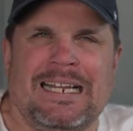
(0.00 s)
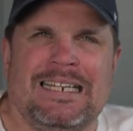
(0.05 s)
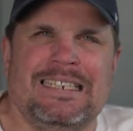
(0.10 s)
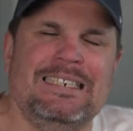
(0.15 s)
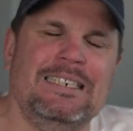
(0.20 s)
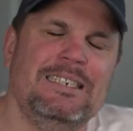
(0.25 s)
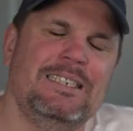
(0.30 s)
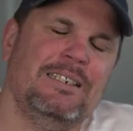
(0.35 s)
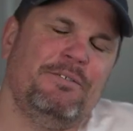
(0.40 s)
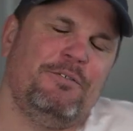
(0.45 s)

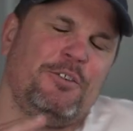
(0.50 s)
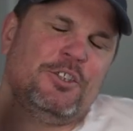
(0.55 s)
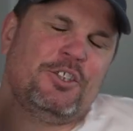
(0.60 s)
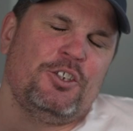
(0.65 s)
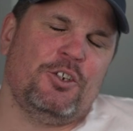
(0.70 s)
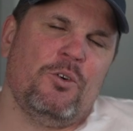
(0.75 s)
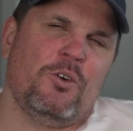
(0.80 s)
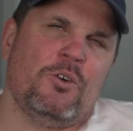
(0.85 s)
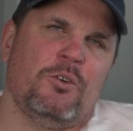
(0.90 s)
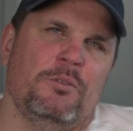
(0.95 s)
diese
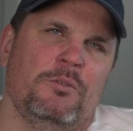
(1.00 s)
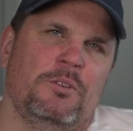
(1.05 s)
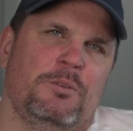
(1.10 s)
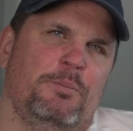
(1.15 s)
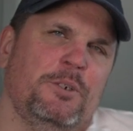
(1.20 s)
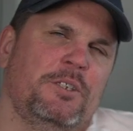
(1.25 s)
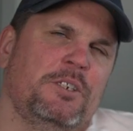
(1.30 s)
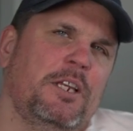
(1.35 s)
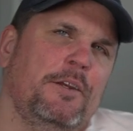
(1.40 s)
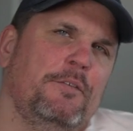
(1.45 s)
Verzögerung
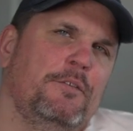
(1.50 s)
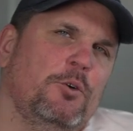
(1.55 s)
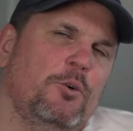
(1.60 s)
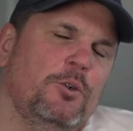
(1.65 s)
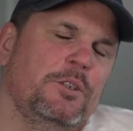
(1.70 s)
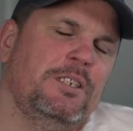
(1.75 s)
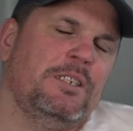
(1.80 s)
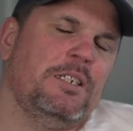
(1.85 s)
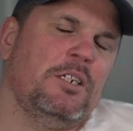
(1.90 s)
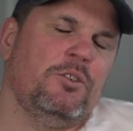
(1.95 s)
betrifft
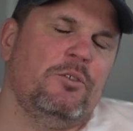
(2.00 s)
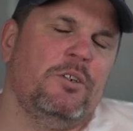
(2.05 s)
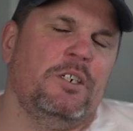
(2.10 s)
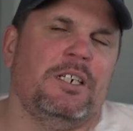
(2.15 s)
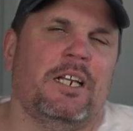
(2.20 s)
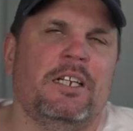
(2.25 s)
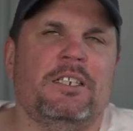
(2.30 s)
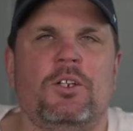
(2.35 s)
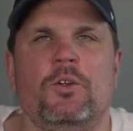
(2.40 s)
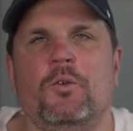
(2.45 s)
uns
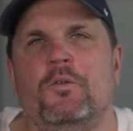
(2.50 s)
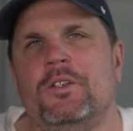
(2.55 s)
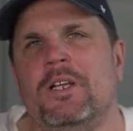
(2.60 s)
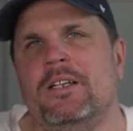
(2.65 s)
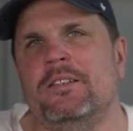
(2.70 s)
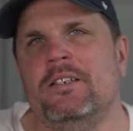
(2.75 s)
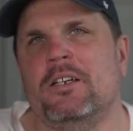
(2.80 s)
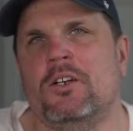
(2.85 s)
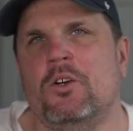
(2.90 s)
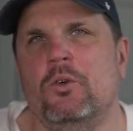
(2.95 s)
natürlich als
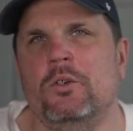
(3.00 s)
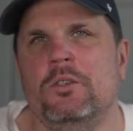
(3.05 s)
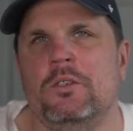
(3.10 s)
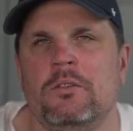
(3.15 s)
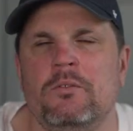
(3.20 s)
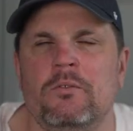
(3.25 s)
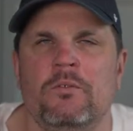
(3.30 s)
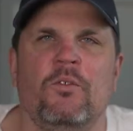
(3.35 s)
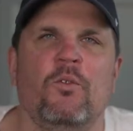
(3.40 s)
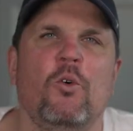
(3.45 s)

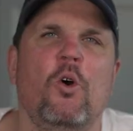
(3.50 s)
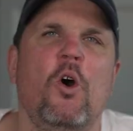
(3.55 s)
Lufthansa-Kunden,